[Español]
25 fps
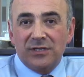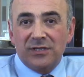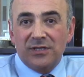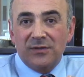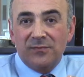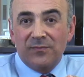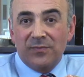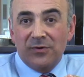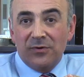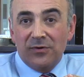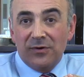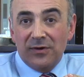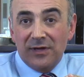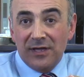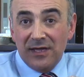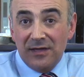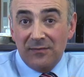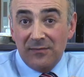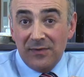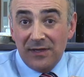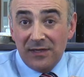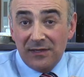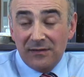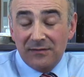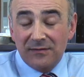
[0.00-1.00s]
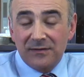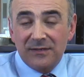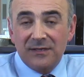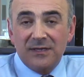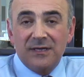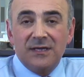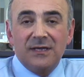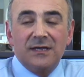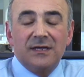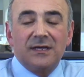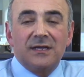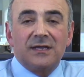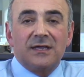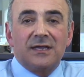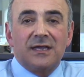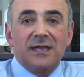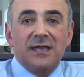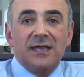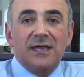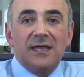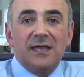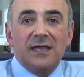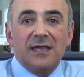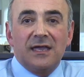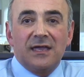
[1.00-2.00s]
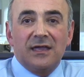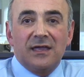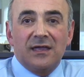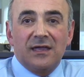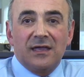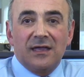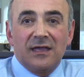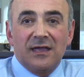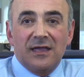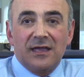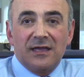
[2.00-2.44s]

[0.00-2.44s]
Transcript: tipo M, que eh,